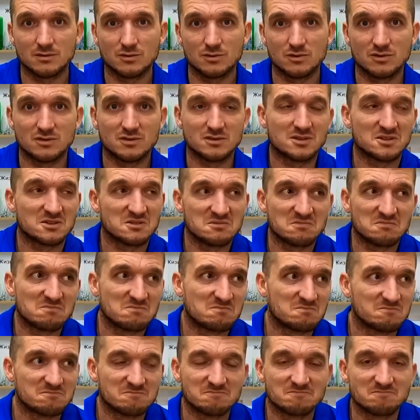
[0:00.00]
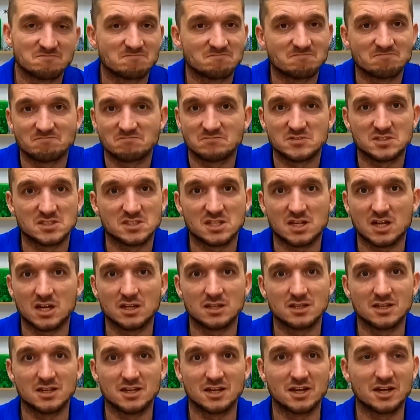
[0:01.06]
То есть
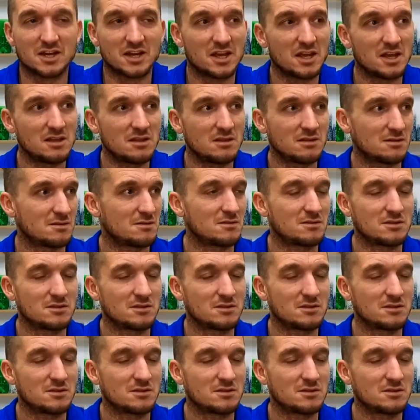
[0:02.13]
странная хрень,